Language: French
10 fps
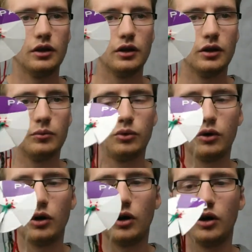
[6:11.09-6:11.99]
pour
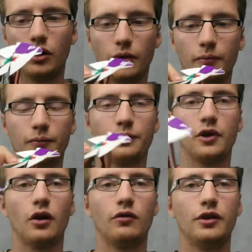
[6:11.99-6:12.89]
euh,
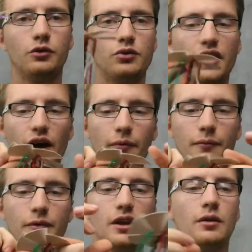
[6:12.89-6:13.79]
enlever tout ça,
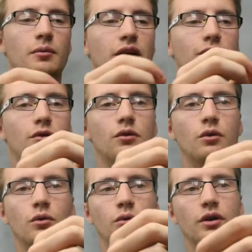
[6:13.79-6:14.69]
bah, il faut,
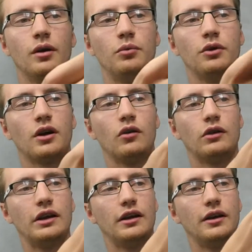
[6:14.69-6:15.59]
il n'y a plus qu'à enlever
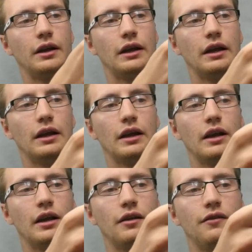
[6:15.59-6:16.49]
les, les
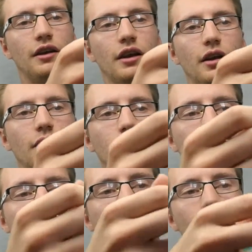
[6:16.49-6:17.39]
fils
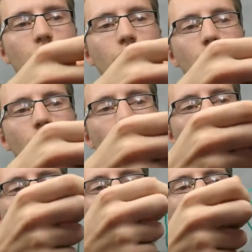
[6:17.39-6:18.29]
dans les trous là.